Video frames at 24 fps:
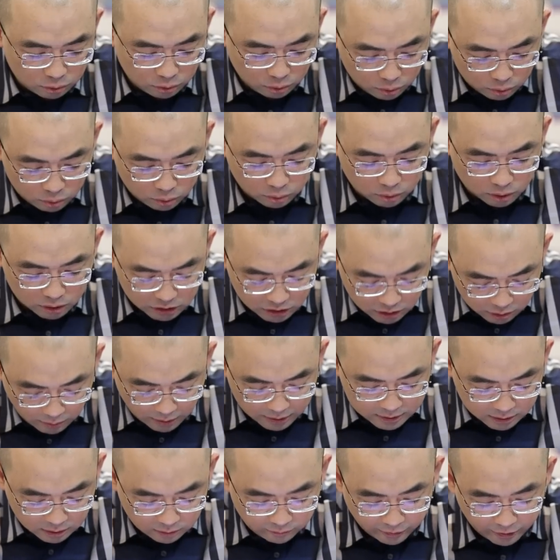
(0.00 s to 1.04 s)
聚众淫
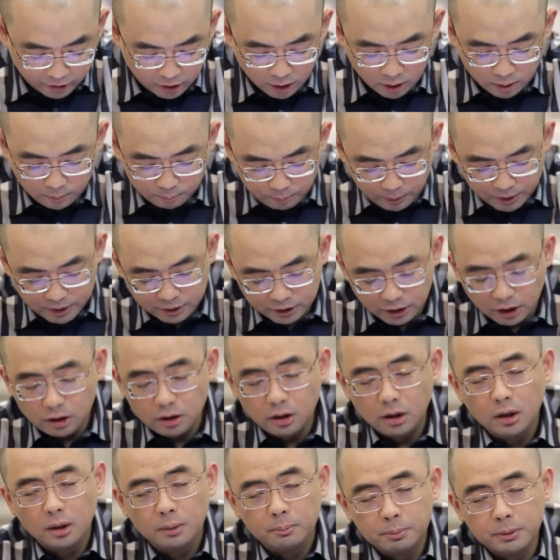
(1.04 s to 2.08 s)
乱行为本身
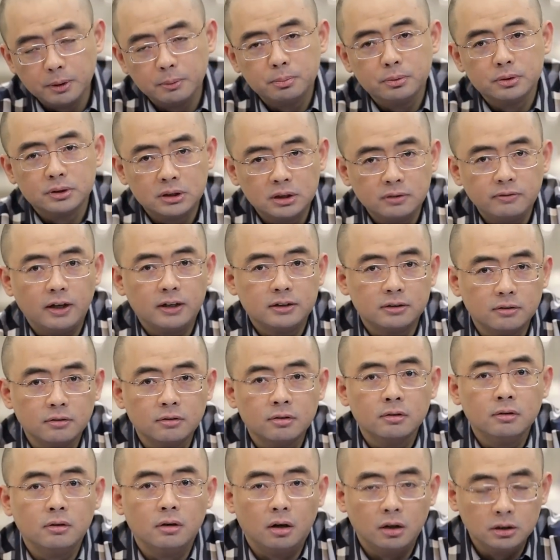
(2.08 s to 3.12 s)
并不侵犯隐
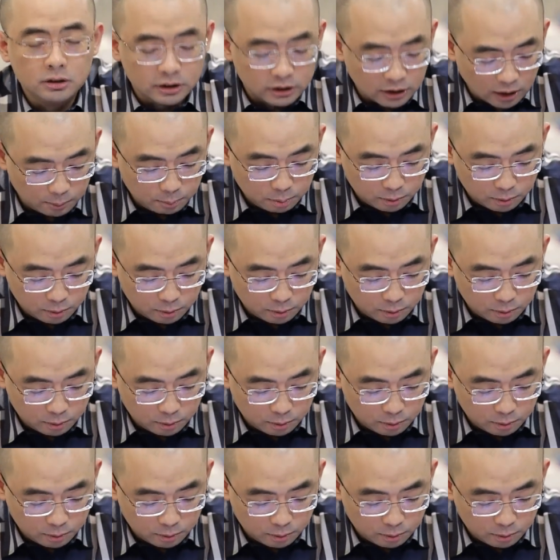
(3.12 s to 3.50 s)
私，而且呢